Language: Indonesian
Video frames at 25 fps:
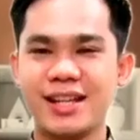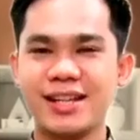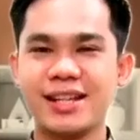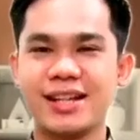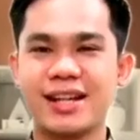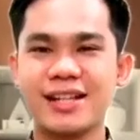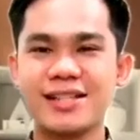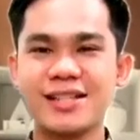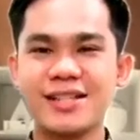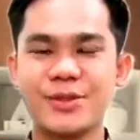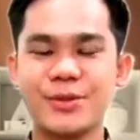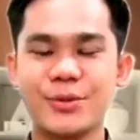
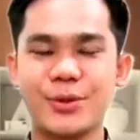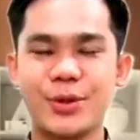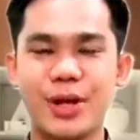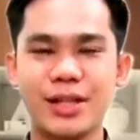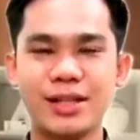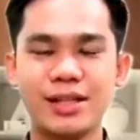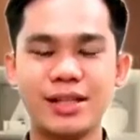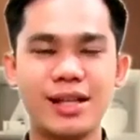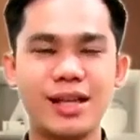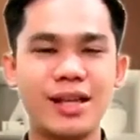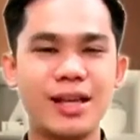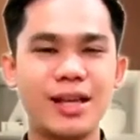Kekasih
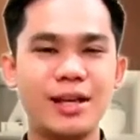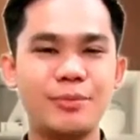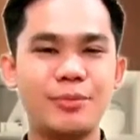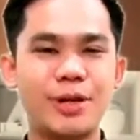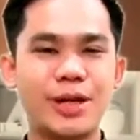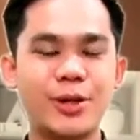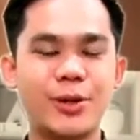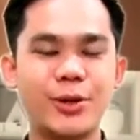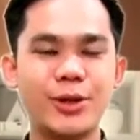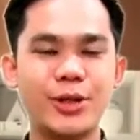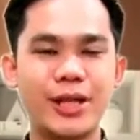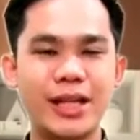Tuhan,
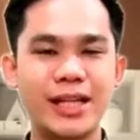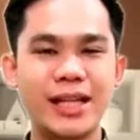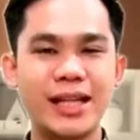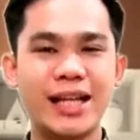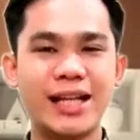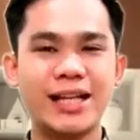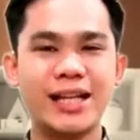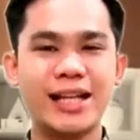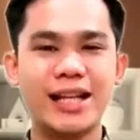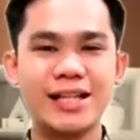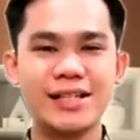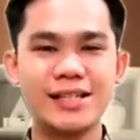berikut
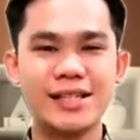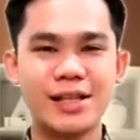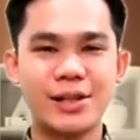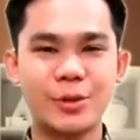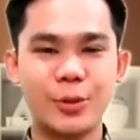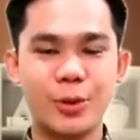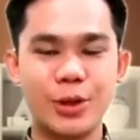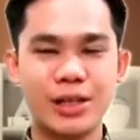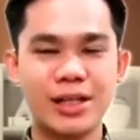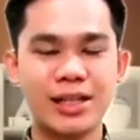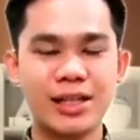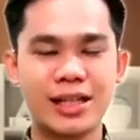ini adalah
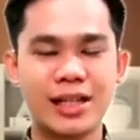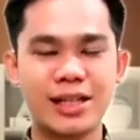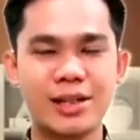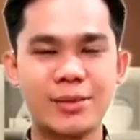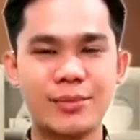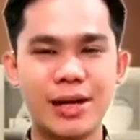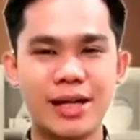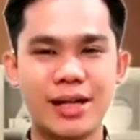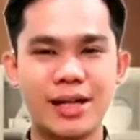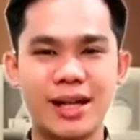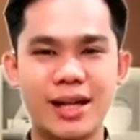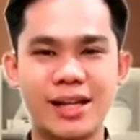jadwal
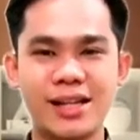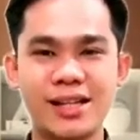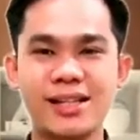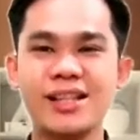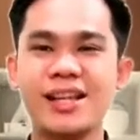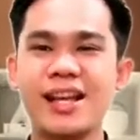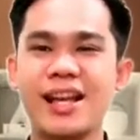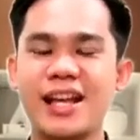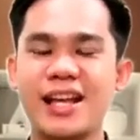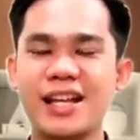kegiatan ibadah